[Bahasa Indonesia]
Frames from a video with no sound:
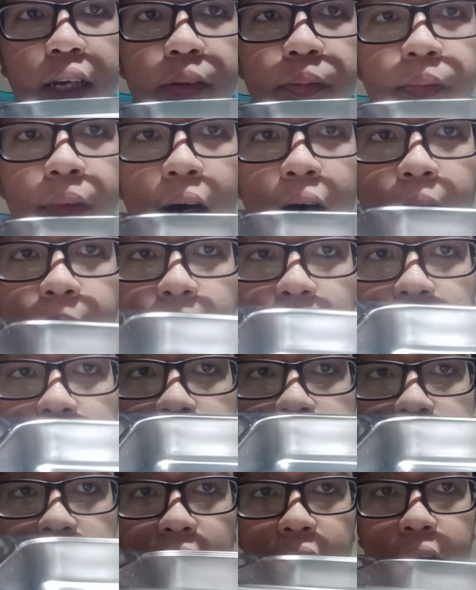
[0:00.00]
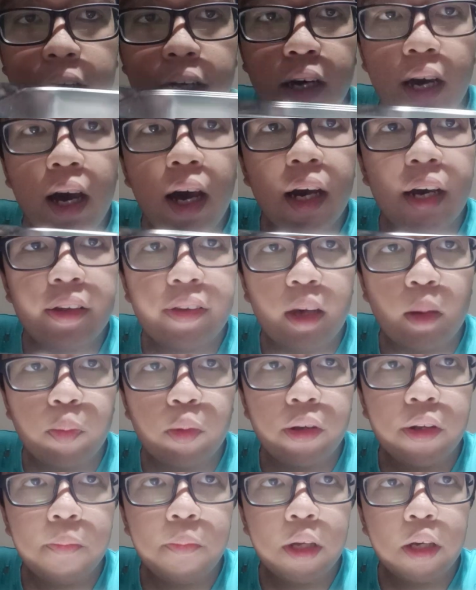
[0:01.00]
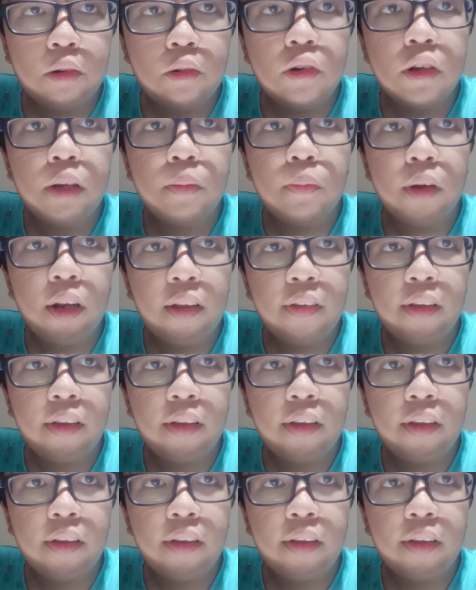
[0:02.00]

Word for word: makan pakai ini adalah hari Sabtu dan Minggu dimana